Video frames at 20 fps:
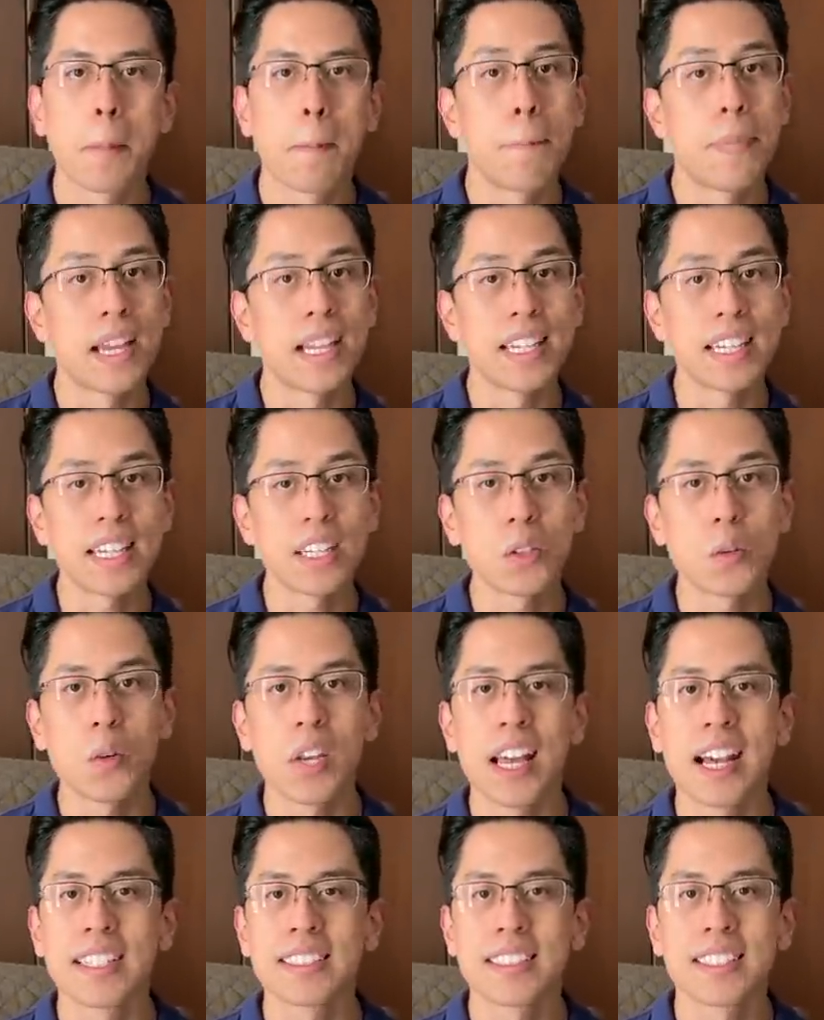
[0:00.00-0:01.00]

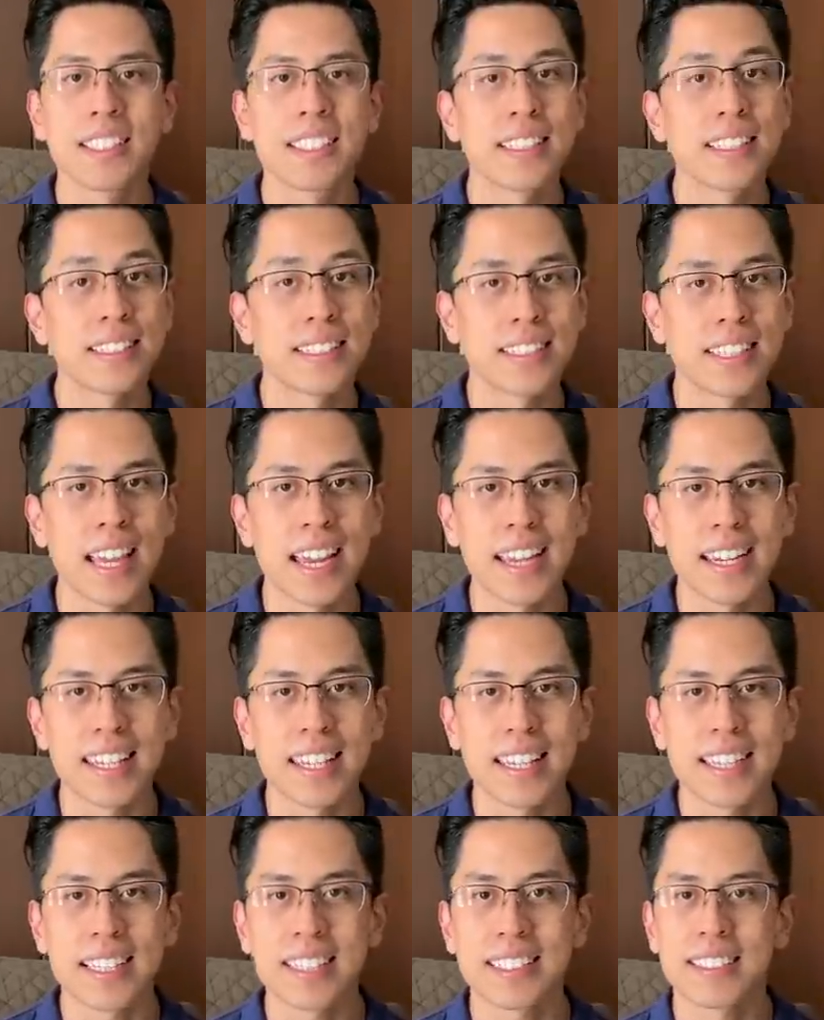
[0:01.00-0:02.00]
películas,
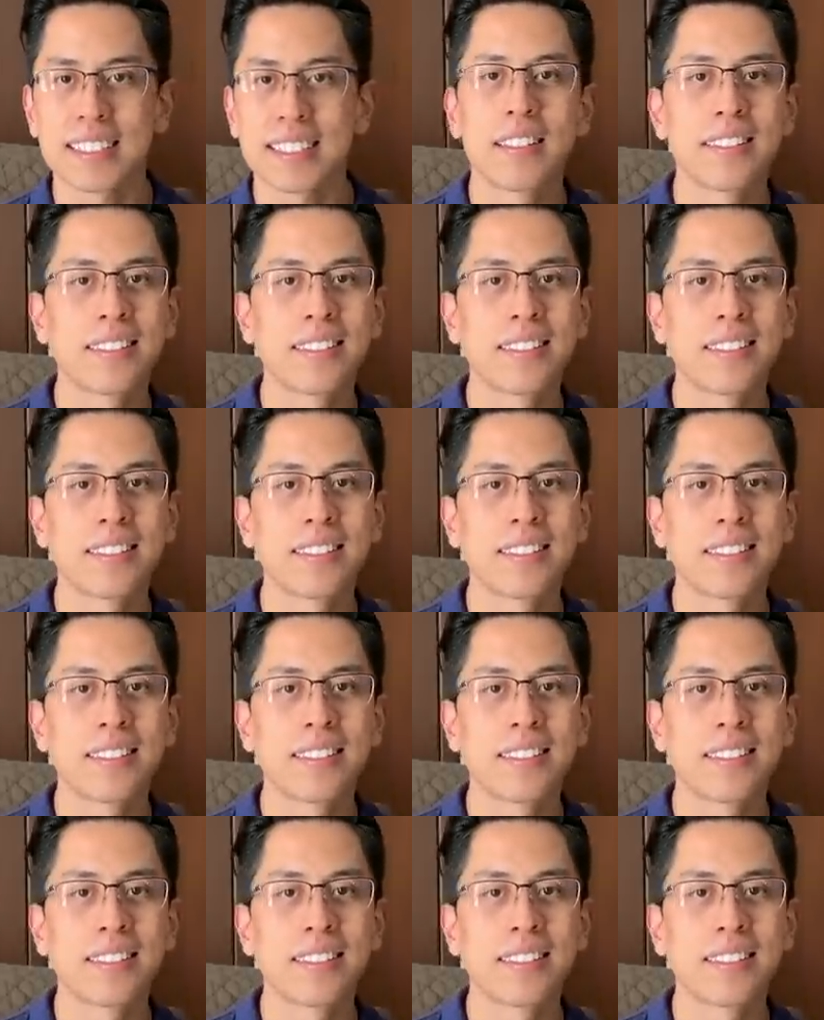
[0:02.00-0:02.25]
series,